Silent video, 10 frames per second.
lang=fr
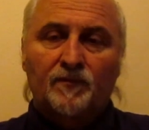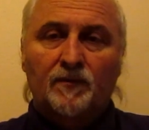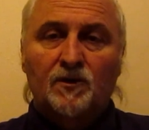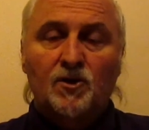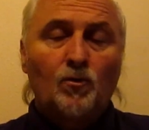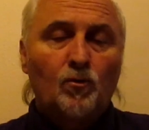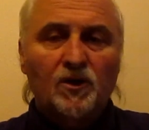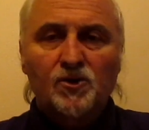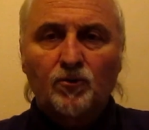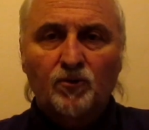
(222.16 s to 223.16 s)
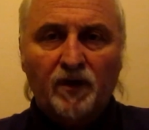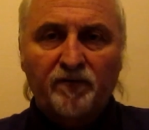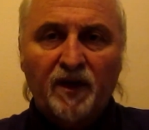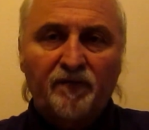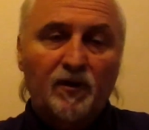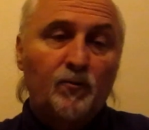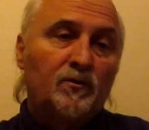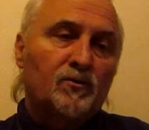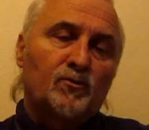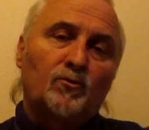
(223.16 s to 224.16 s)
J'ai eu l'occasion de travailler avec lui
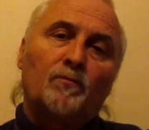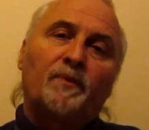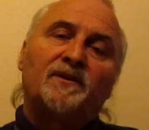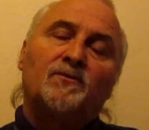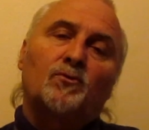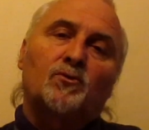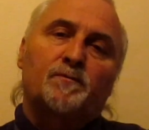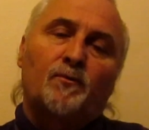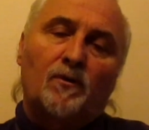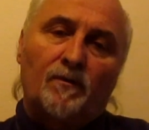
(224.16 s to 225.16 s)
dans une compagnie de transport.